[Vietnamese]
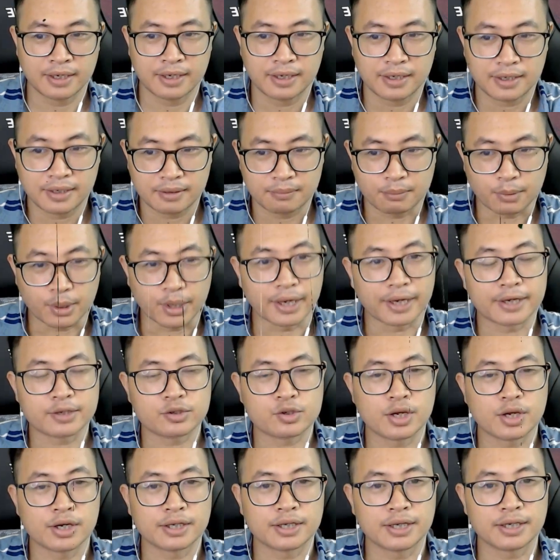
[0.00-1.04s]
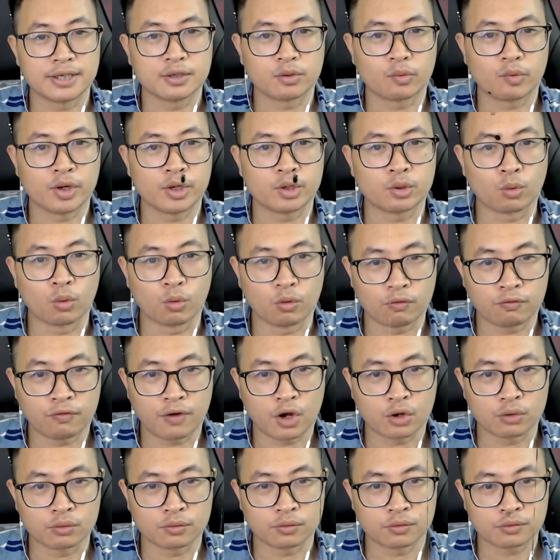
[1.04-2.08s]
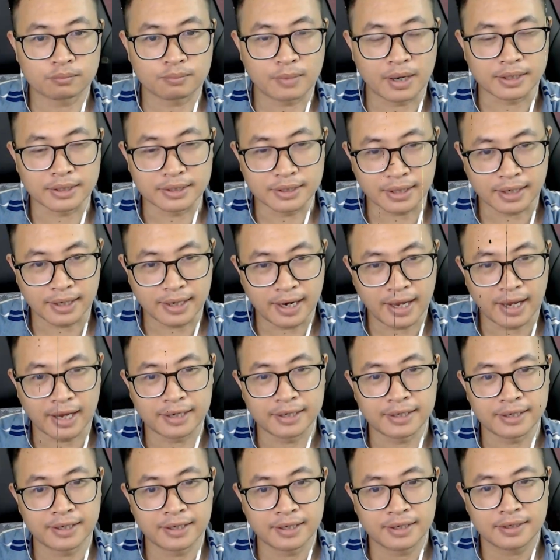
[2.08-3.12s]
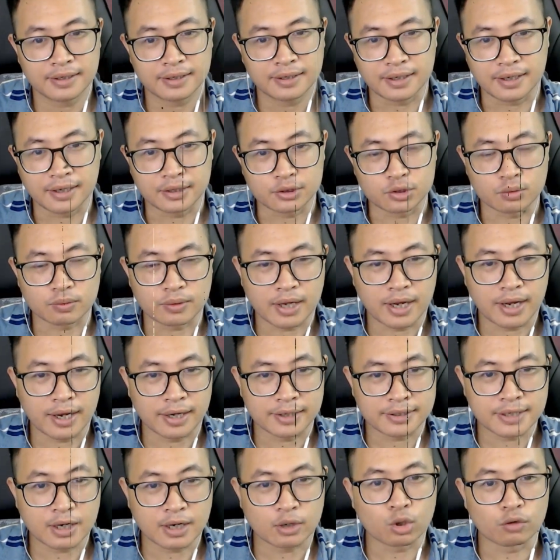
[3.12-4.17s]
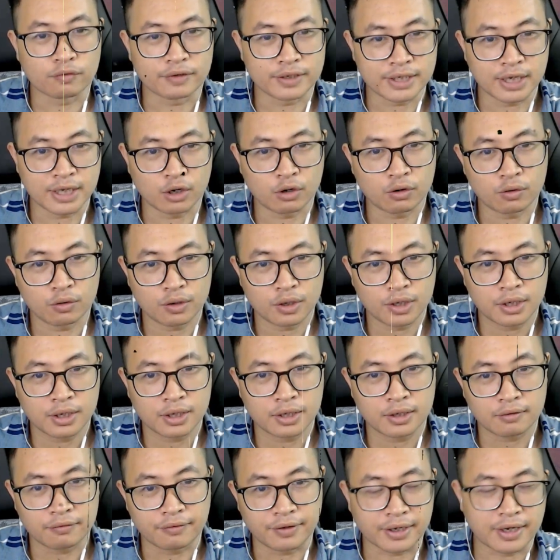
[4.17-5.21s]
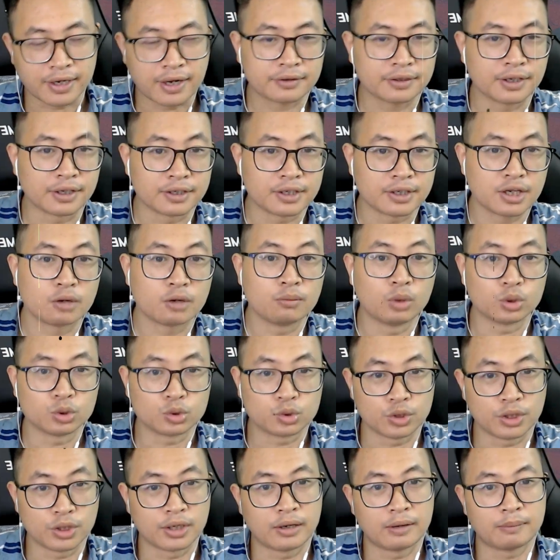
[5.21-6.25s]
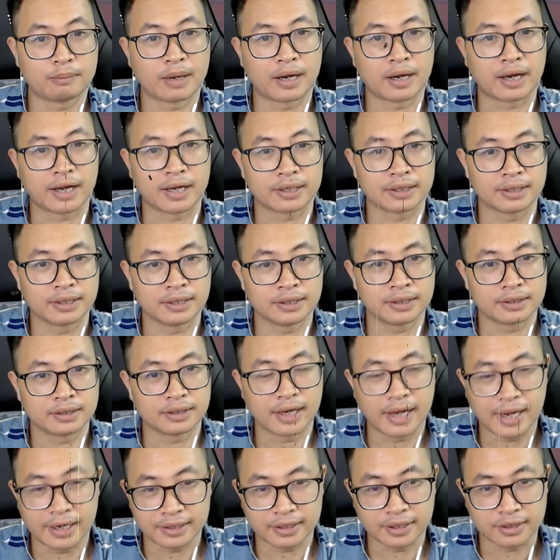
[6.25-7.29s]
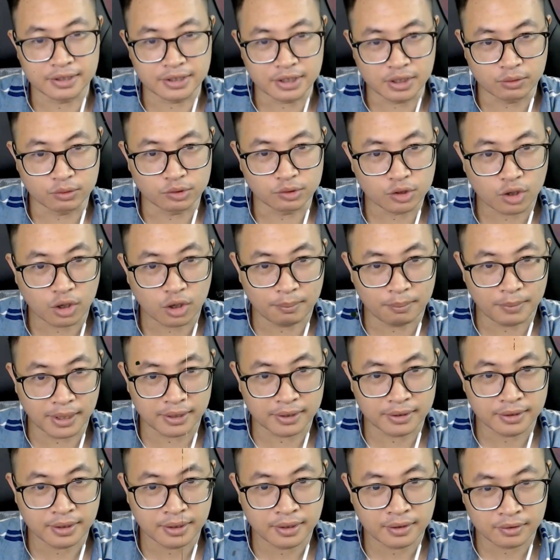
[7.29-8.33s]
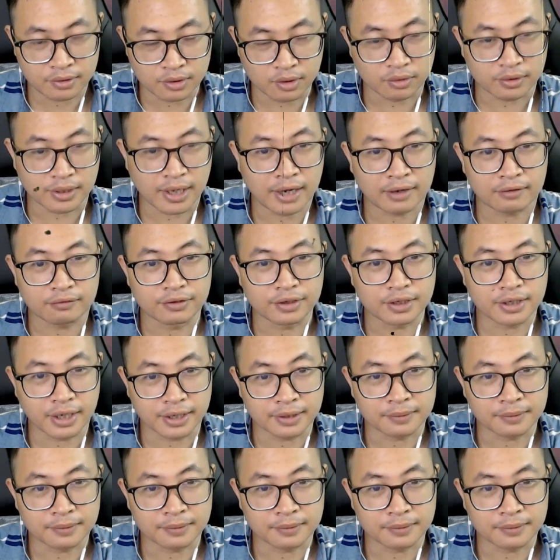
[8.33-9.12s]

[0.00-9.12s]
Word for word: Mọi người cái chuyện thì đừng quên ủng hộ Phong bằng những cái like à, Chúng ta hãy trao đổi với nhau về các tình tiết của bộ truyện bằng cách à, để lại thật nhiều những comment tương tác với kênh